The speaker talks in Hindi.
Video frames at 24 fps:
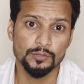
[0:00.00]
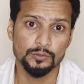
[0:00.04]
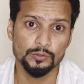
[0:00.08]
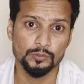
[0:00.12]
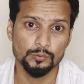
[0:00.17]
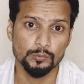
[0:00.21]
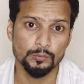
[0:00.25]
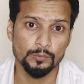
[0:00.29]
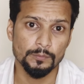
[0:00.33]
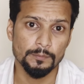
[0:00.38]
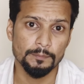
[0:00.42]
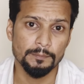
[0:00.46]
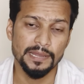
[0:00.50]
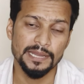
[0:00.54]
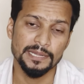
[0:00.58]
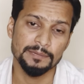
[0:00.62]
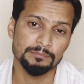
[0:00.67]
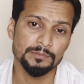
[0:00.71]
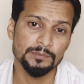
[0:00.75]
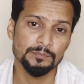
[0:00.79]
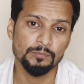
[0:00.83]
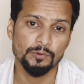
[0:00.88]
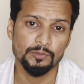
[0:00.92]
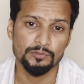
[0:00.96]
तो माइट
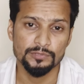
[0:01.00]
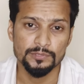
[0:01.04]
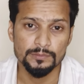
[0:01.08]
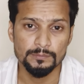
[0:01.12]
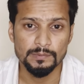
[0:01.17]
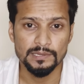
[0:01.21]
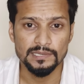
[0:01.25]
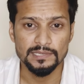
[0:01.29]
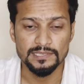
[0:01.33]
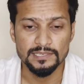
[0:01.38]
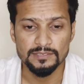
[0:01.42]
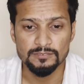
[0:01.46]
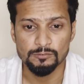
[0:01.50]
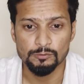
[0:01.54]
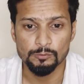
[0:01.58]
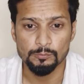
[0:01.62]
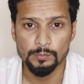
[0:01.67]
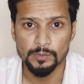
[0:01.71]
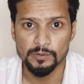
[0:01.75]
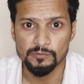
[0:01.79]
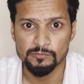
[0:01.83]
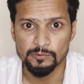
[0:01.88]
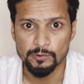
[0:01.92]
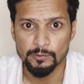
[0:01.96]
भी पॉसिबल कि वो
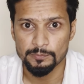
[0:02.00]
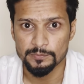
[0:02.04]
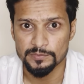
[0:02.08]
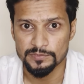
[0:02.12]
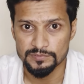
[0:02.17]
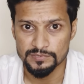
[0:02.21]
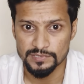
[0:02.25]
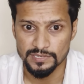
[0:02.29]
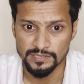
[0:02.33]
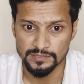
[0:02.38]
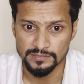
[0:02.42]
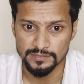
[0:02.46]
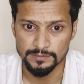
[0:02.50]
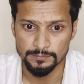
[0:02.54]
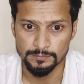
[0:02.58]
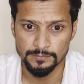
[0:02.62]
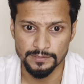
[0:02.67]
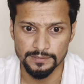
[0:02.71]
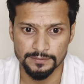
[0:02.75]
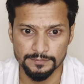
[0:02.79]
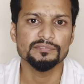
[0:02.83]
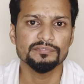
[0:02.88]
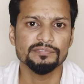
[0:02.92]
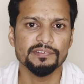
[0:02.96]
परफॉर्मेंस ना दे
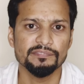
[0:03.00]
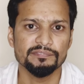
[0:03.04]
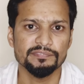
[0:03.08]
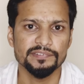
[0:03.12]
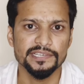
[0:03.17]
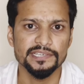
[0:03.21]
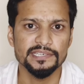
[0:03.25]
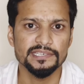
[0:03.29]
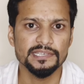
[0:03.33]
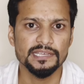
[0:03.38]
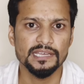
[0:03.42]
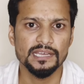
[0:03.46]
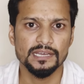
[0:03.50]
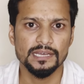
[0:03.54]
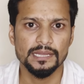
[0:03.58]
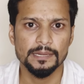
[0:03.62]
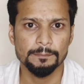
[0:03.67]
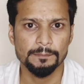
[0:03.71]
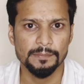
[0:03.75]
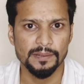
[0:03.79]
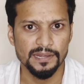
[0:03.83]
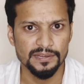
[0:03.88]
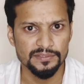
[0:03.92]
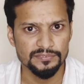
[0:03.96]
पाए फिफ्टीन के अगर
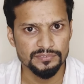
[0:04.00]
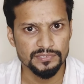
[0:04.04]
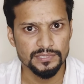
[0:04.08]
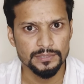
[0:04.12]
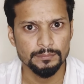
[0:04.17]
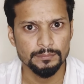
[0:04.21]
प्राइस की